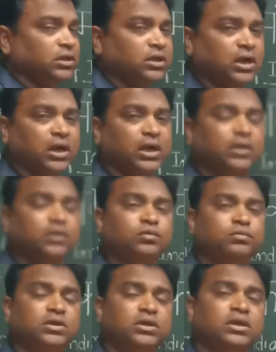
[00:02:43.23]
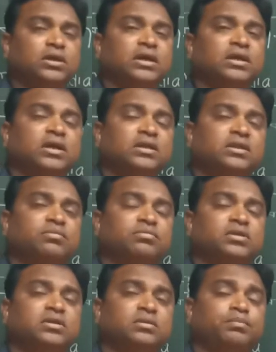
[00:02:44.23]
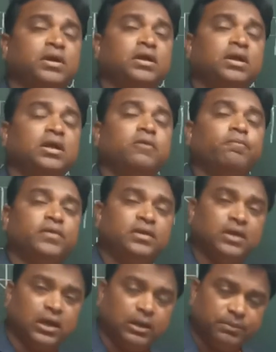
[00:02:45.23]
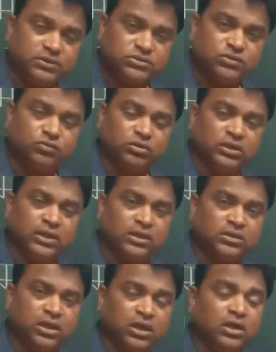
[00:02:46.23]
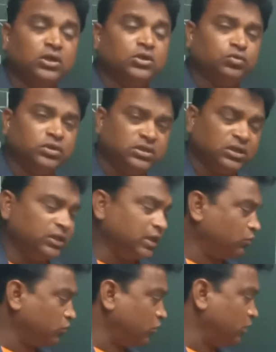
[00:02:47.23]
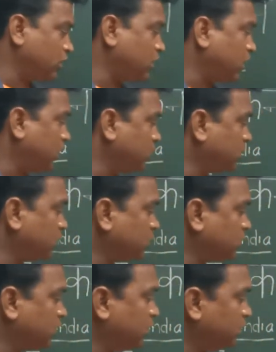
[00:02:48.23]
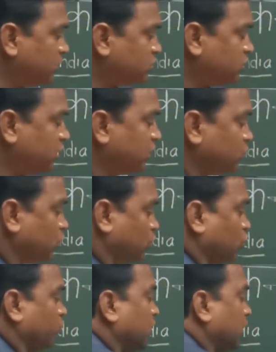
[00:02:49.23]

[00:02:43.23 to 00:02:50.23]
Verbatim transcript: घाटी में ही रहना सबसे पहले यहाँ पे शुरू किया था तो इसलिए उन्होंने कहा था कि इस क्षेत्र को